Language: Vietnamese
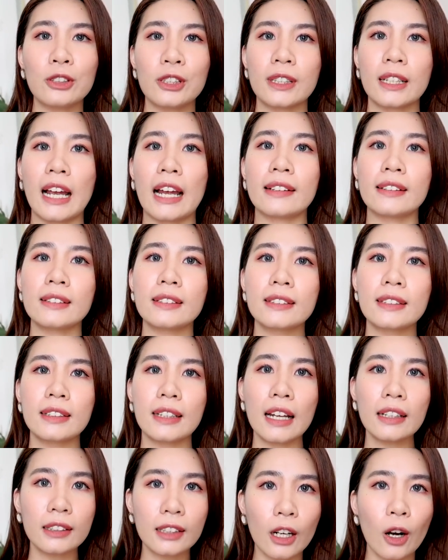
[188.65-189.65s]
những cái
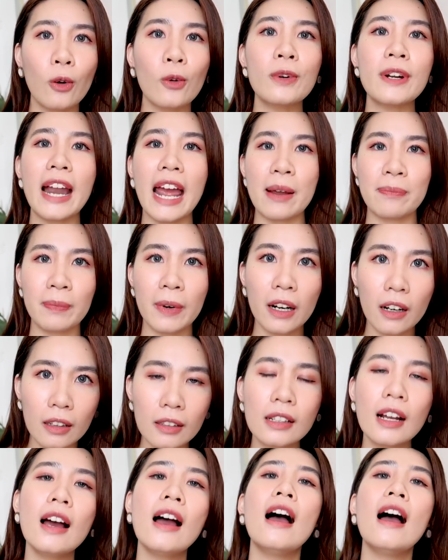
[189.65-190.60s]
kết cấu đẹp hơn.